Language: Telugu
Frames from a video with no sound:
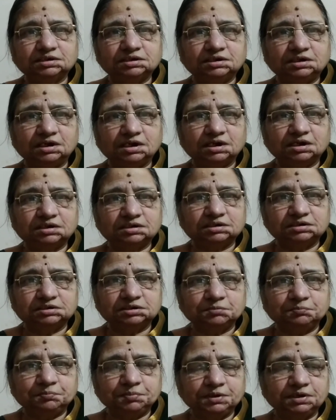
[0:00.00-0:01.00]
తింటానని
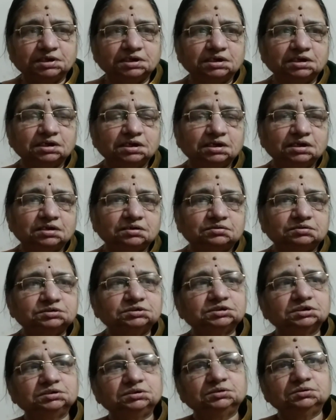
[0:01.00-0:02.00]
చెప్పి
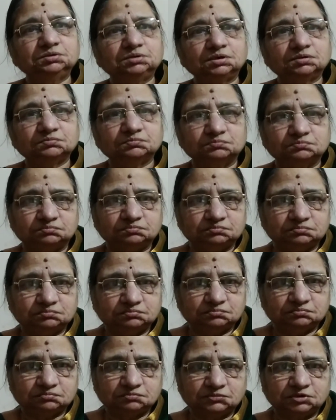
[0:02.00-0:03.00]
కొంచెం దూరం
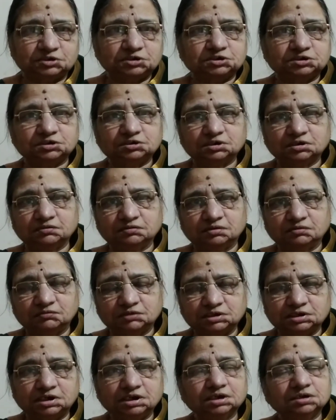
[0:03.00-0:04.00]
కృష్ణుని
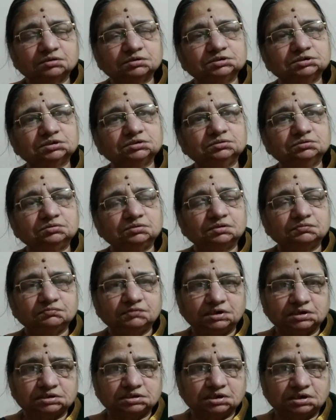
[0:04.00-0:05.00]
వదిలి కొంచెం దూరం
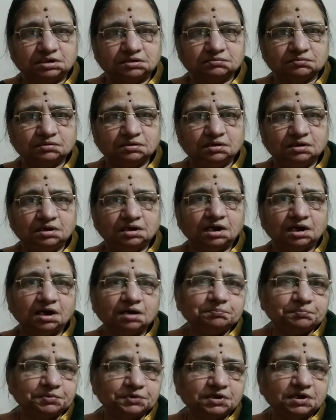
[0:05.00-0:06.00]
వెళ్తాడు
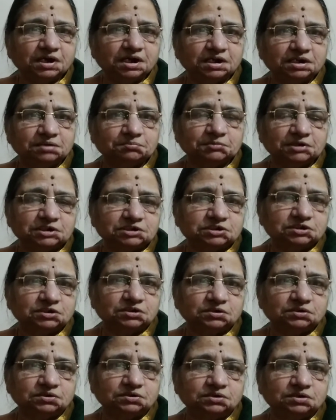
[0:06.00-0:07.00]
అప్పుడు ఆయన
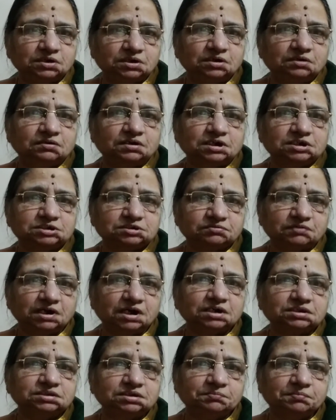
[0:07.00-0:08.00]
మనసులో ఒక
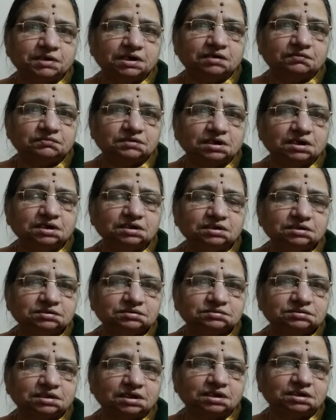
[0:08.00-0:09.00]
స్వార్థ భావన
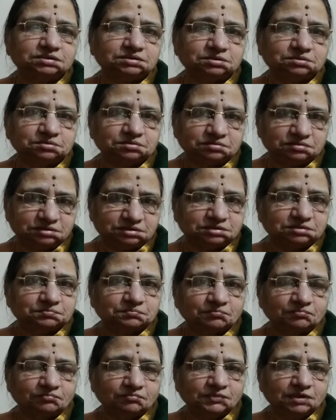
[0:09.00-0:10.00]
తలెత్తుతుంది
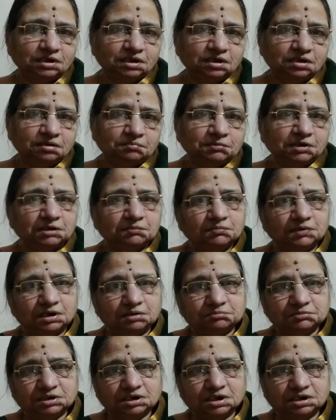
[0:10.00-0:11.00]
మనం
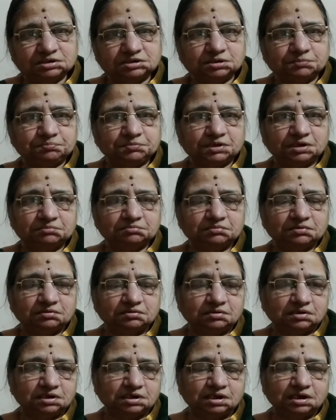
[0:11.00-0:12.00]
మామూలుగా చెప్తాం
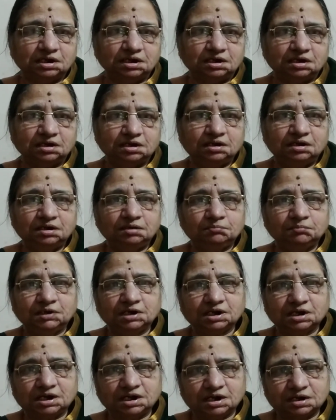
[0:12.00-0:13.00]
కదా మన
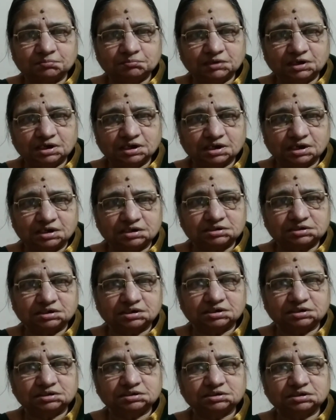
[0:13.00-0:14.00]
కర్మలను
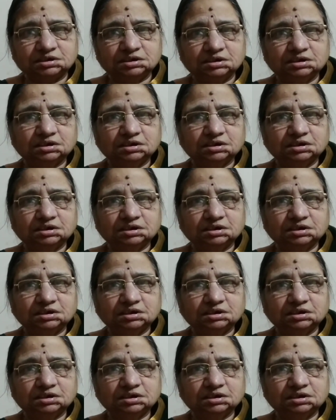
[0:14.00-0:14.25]
అనుసరించి